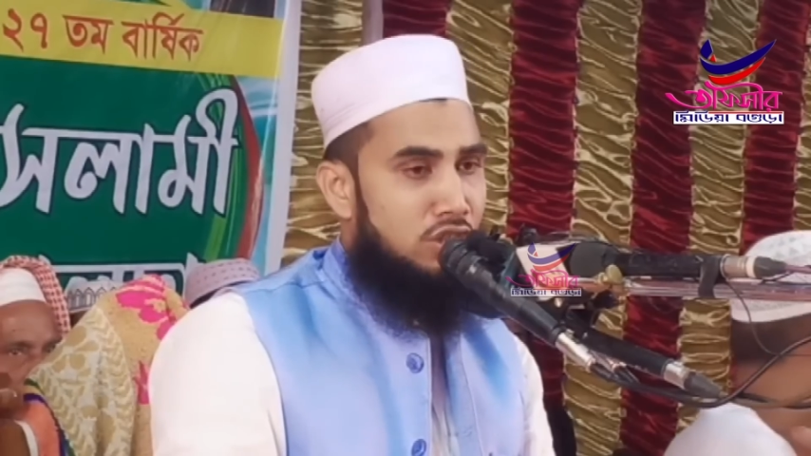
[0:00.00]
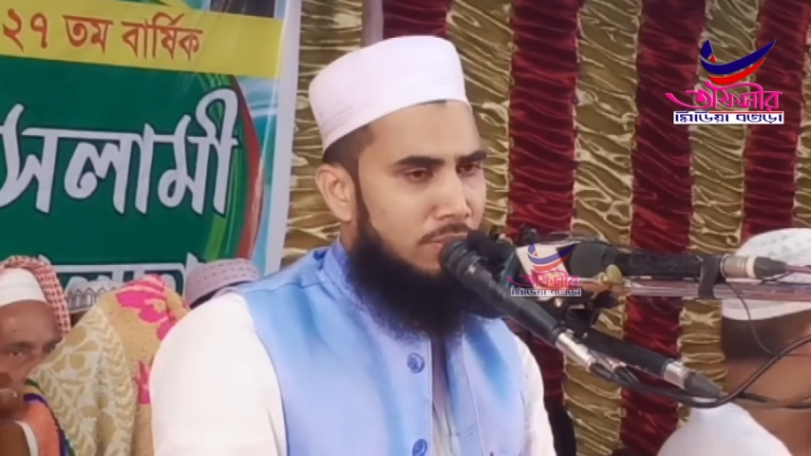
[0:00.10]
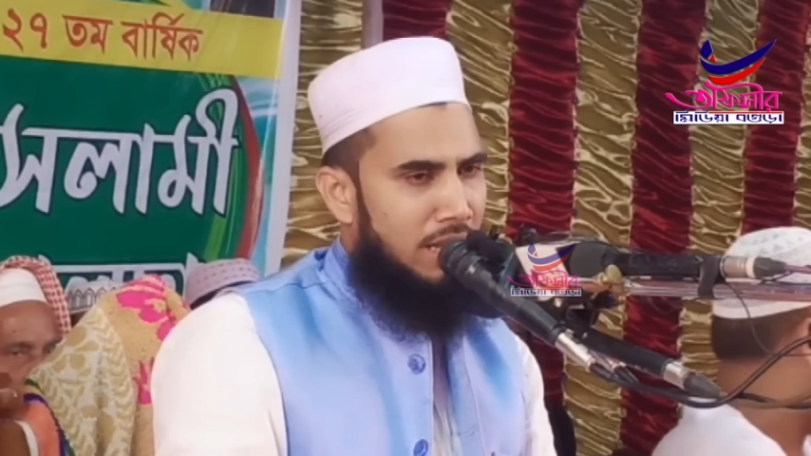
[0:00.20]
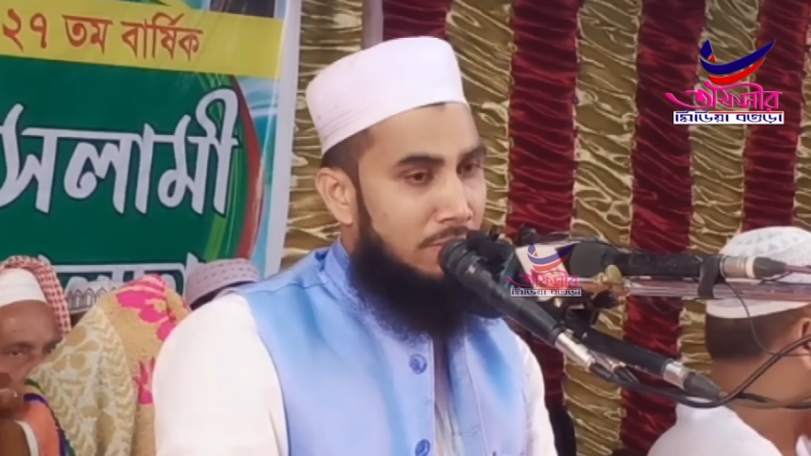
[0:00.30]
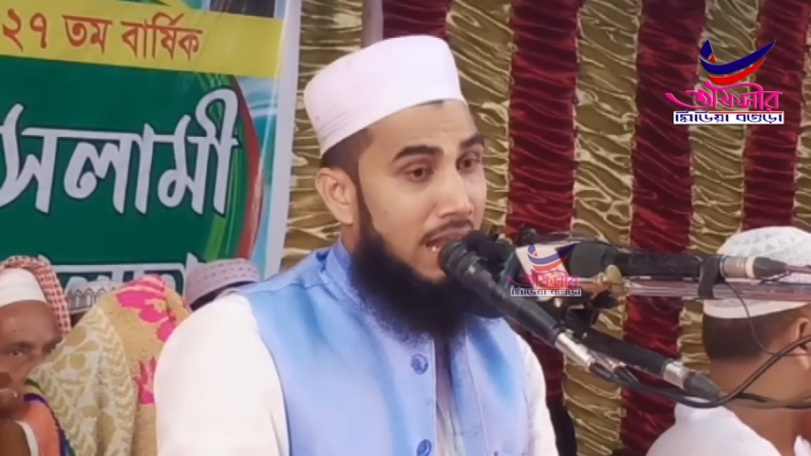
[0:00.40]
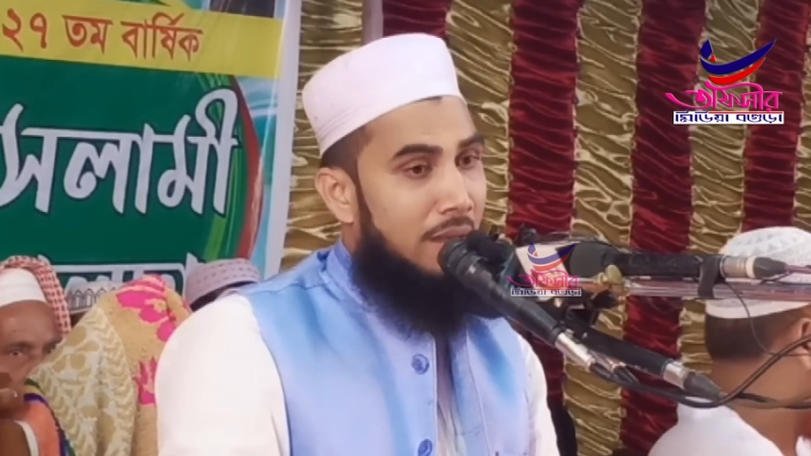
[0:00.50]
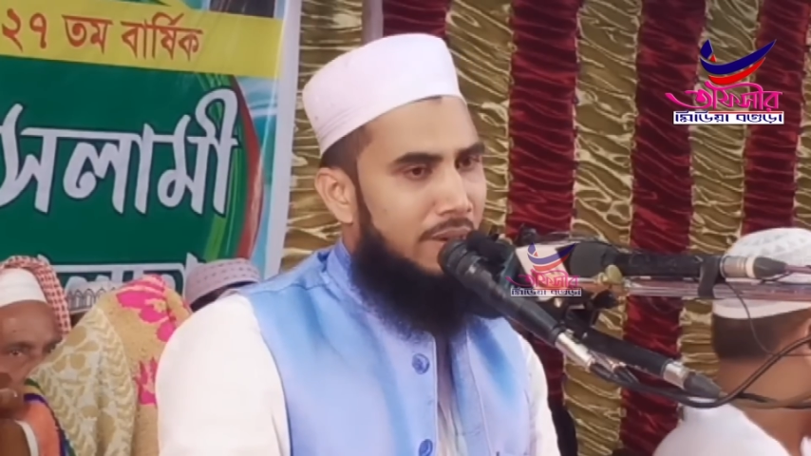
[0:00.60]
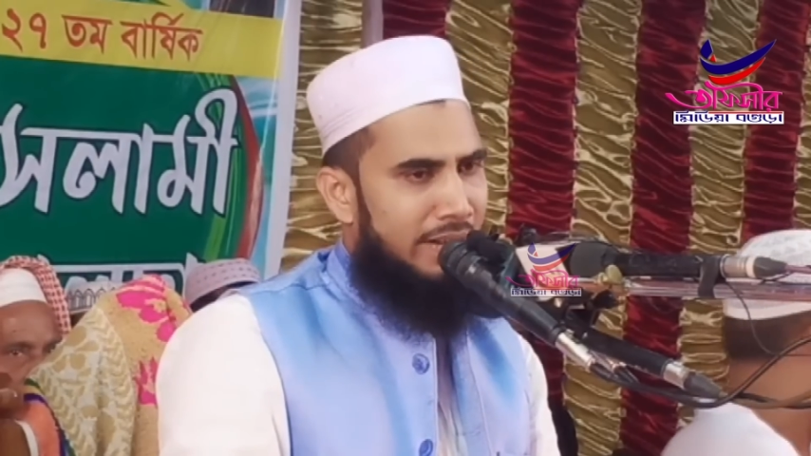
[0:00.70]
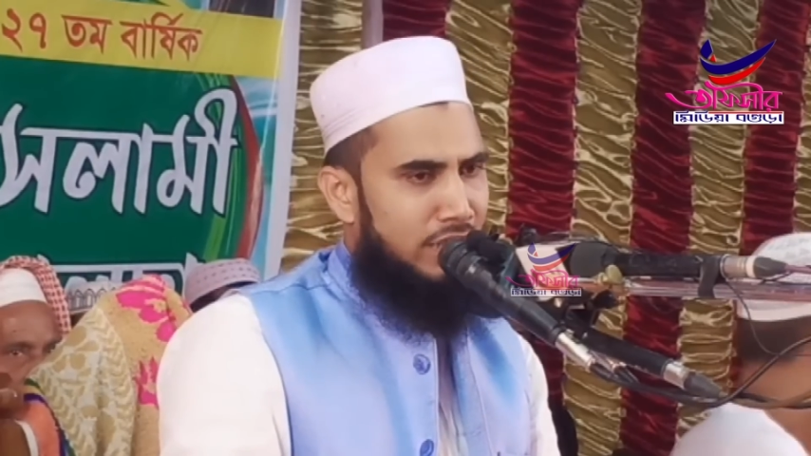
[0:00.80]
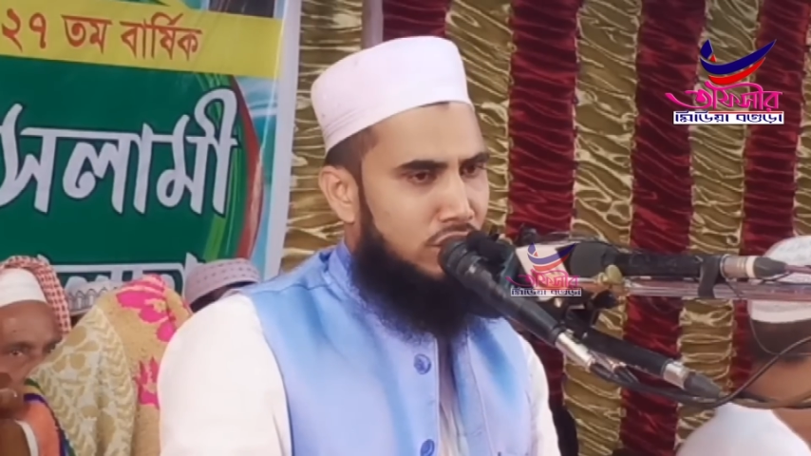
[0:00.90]
তোমার মা
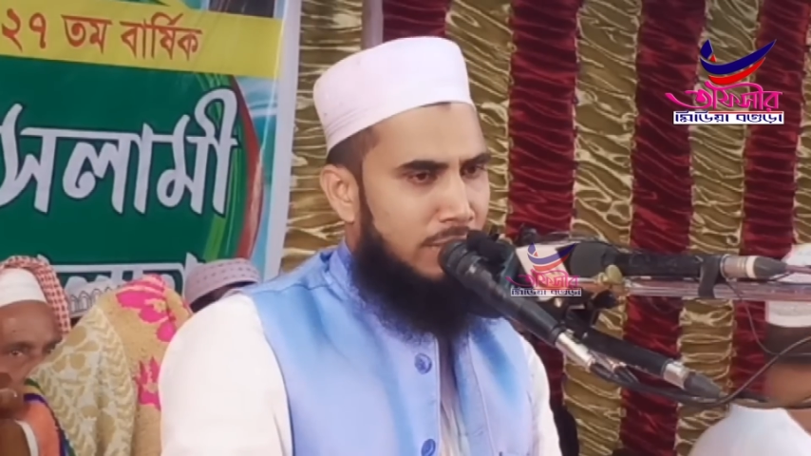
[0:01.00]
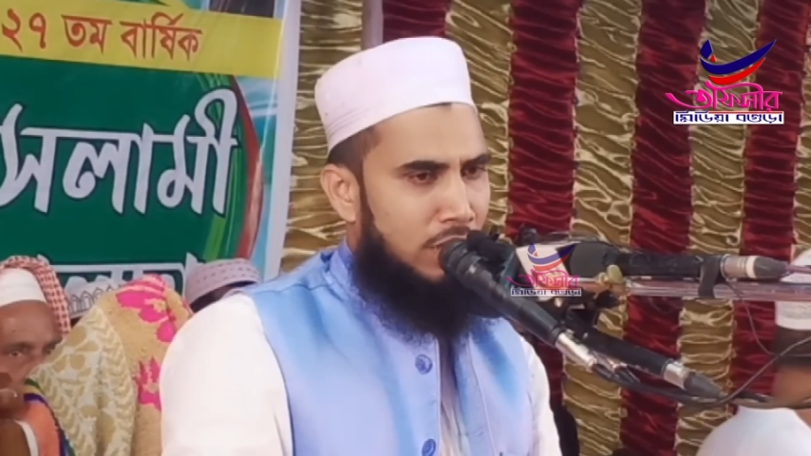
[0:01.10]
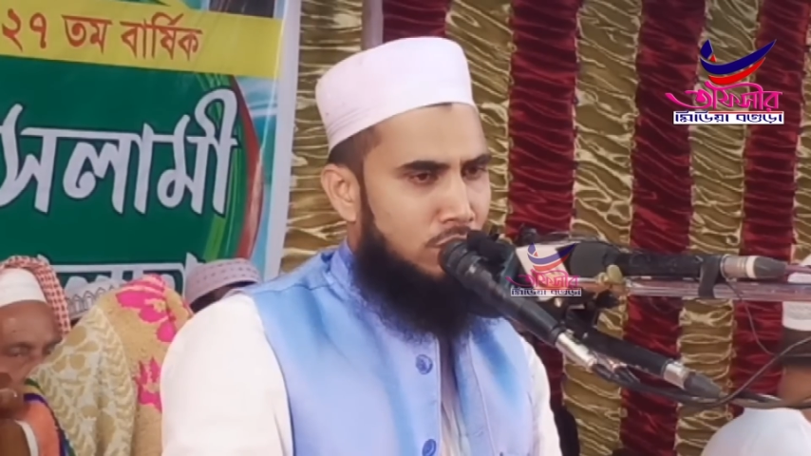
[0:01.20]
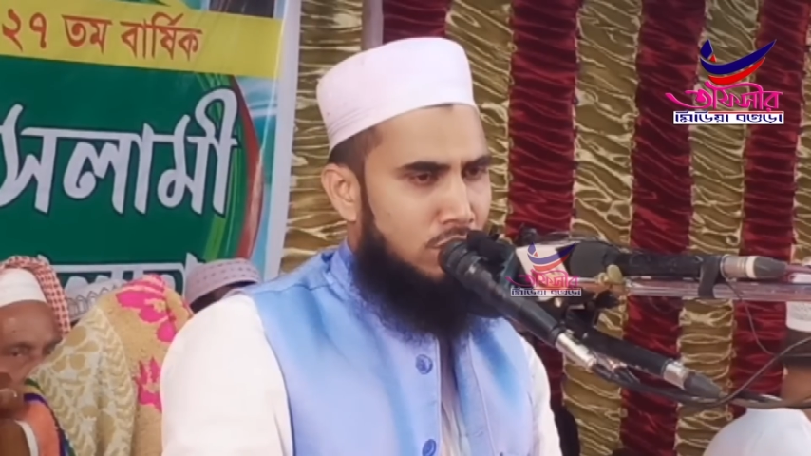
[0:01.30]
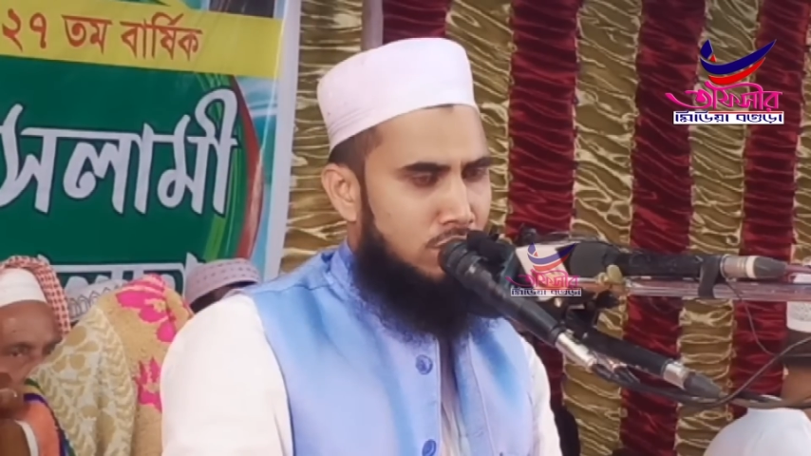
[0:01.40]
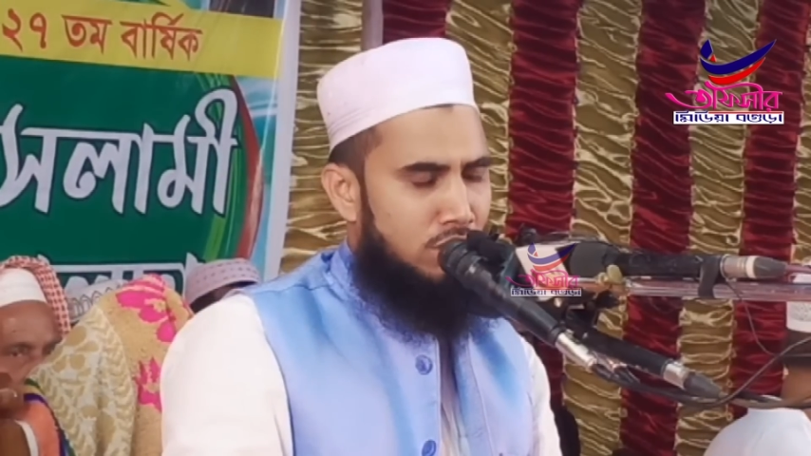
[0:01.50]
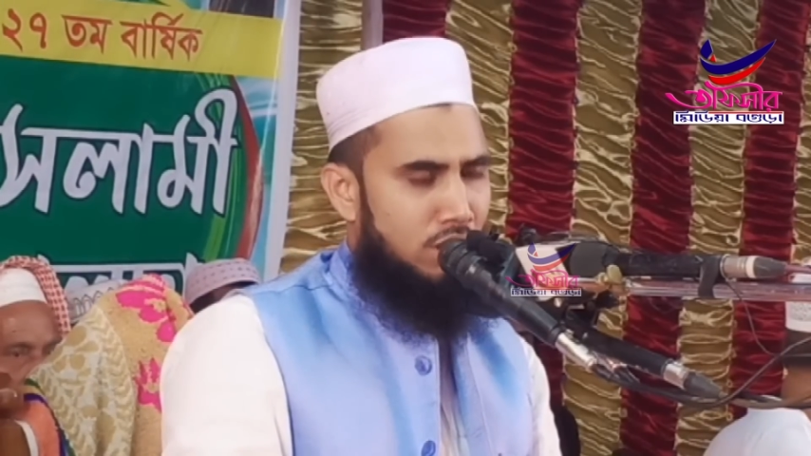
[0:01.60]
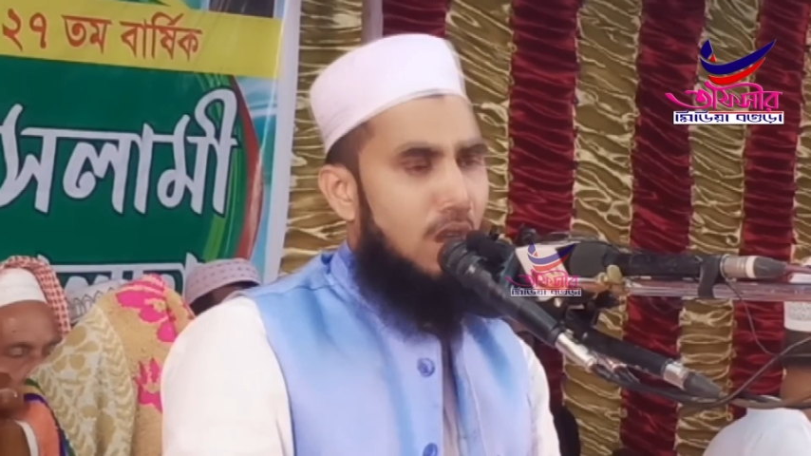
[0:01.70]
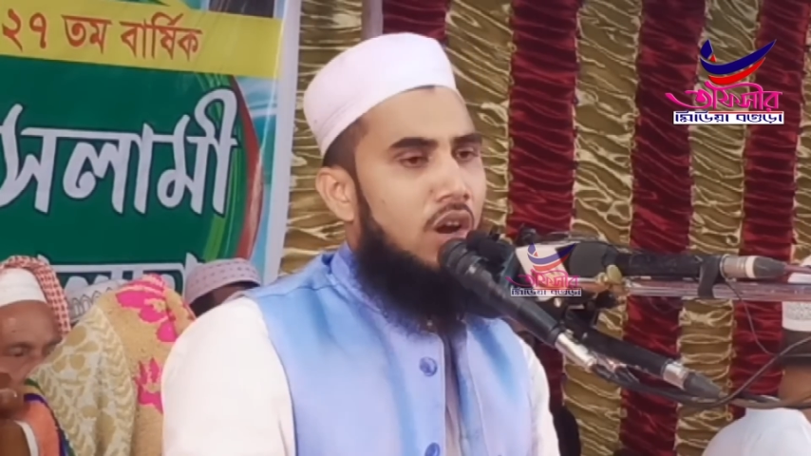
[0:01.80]
বাবাই তোমার দোজক